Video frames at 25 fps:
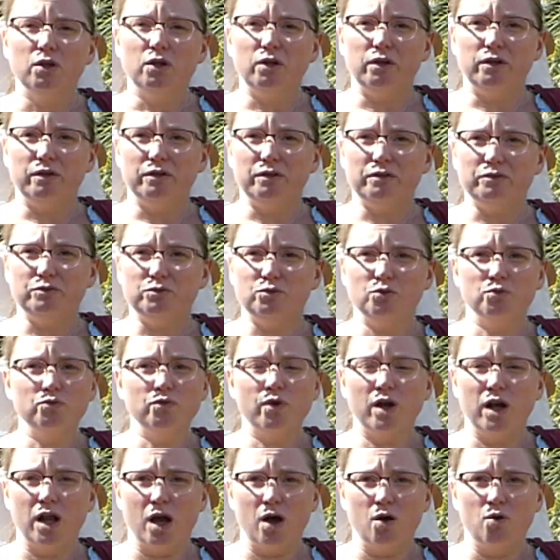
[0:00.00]
donc
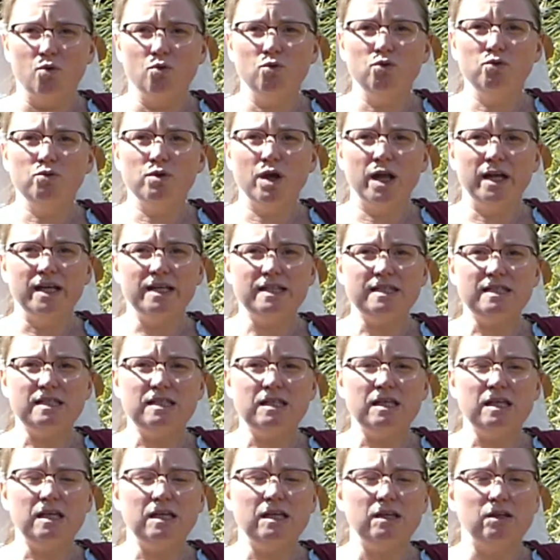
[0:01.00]
voilà, on lui a
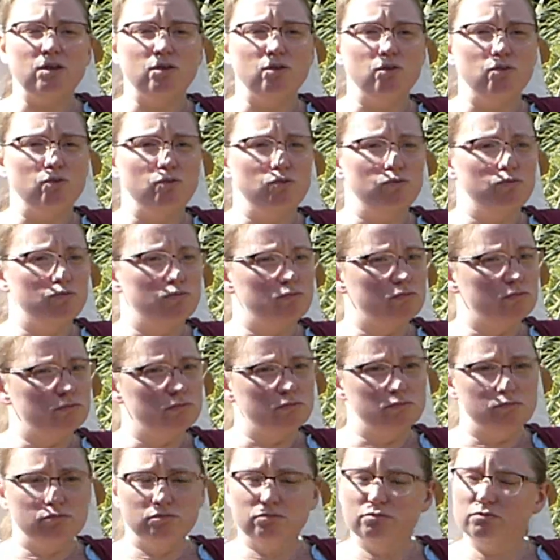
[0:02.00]
laissé
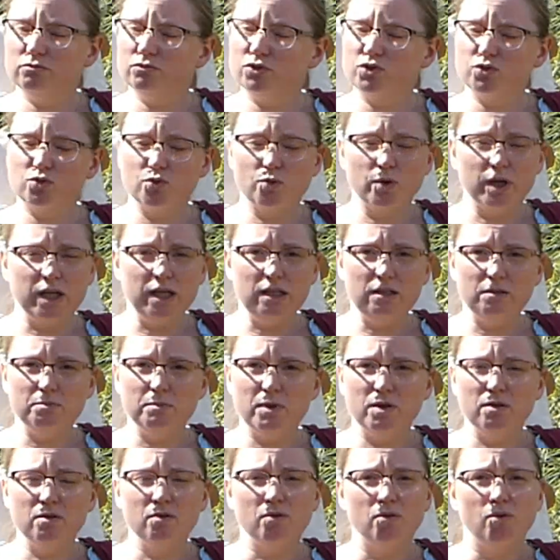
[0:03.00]
son
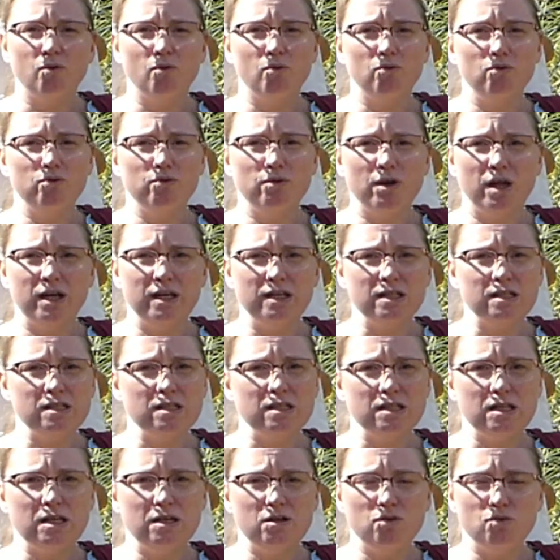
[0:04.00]
rythme, on lui a
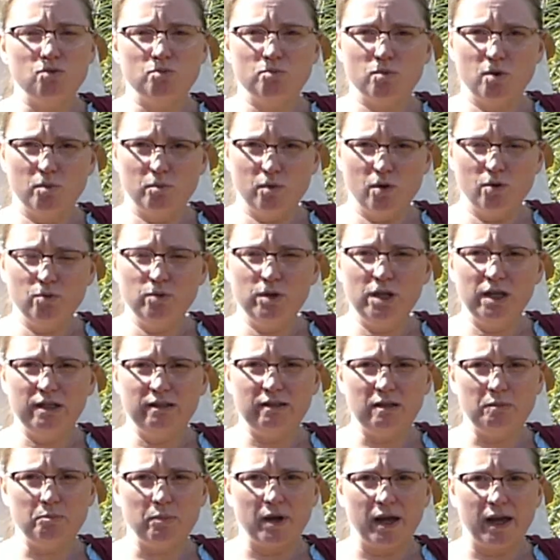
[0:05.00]
laissé le moment où il
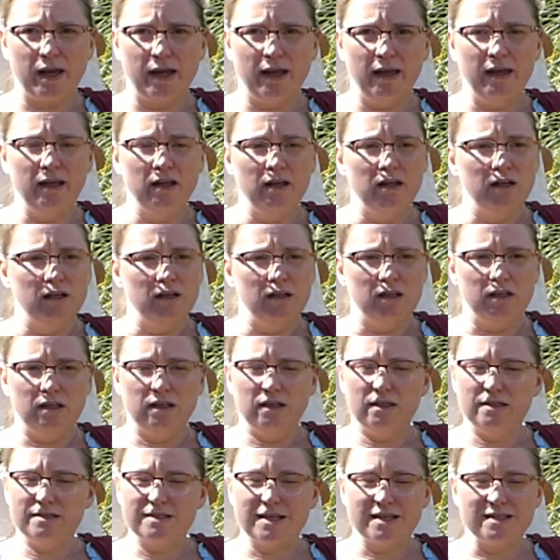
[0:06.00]
était prêt
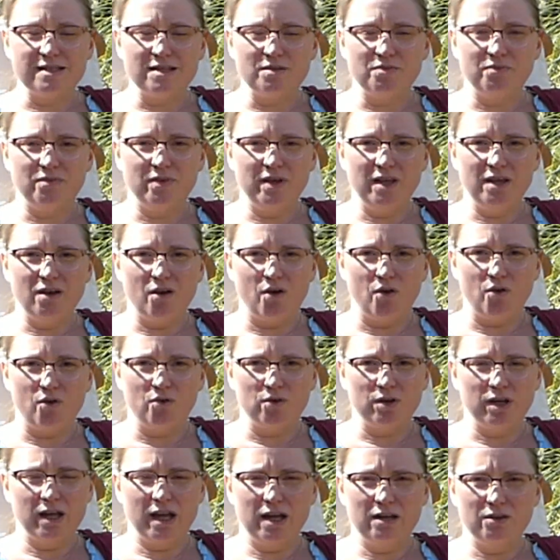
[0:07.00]
et ça s'est fait
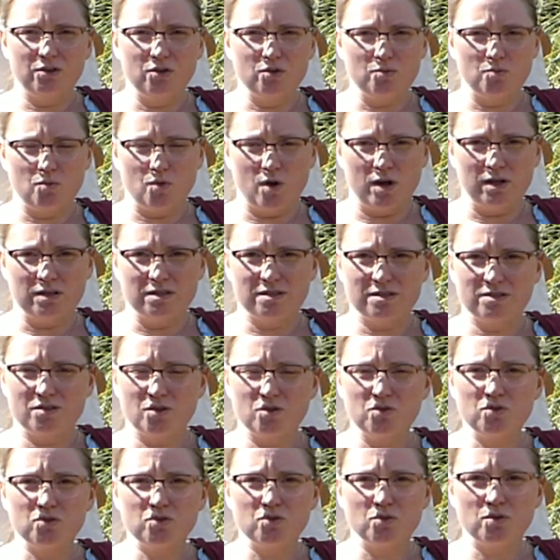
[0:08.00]
en quelques mois
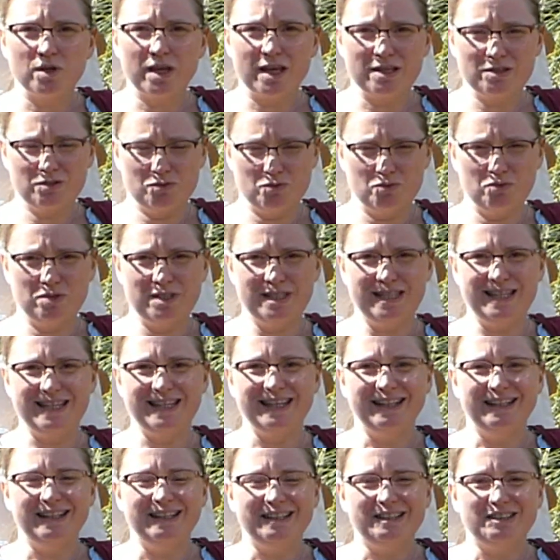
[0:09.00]
sans aucun
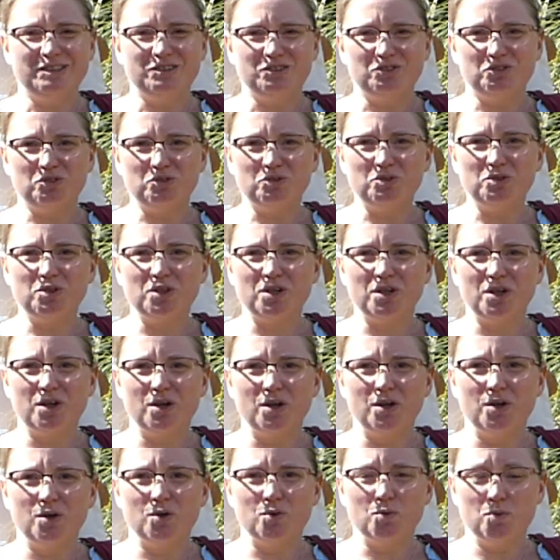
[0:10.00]
souci. Donc
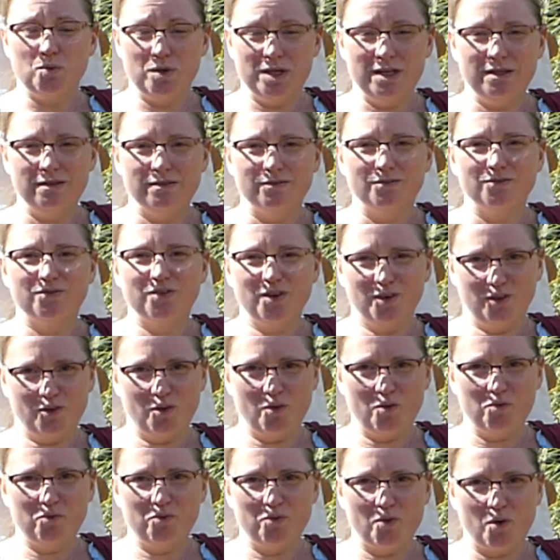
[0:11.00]
oui,
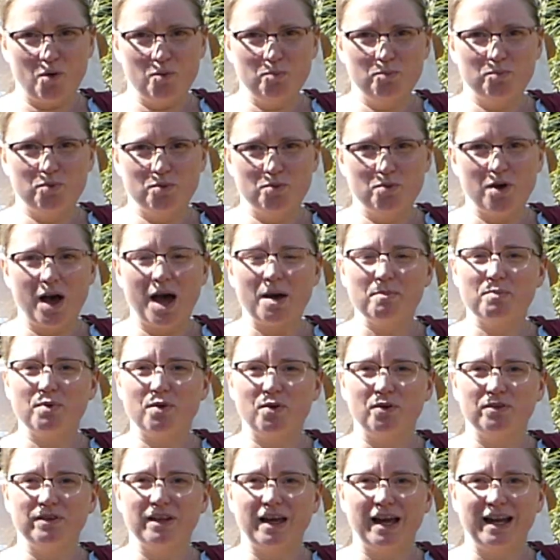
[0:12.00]
votre enfant peut
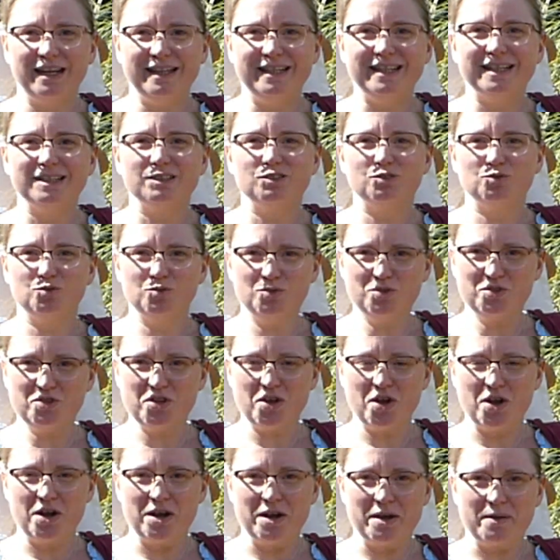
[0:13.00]
apprendre à lire tout
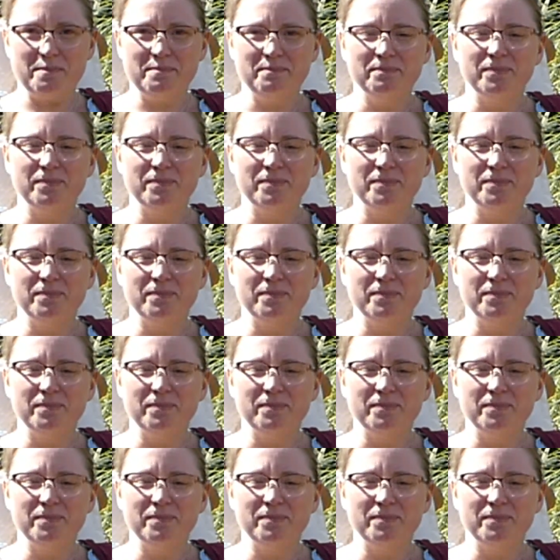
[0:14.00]
seul.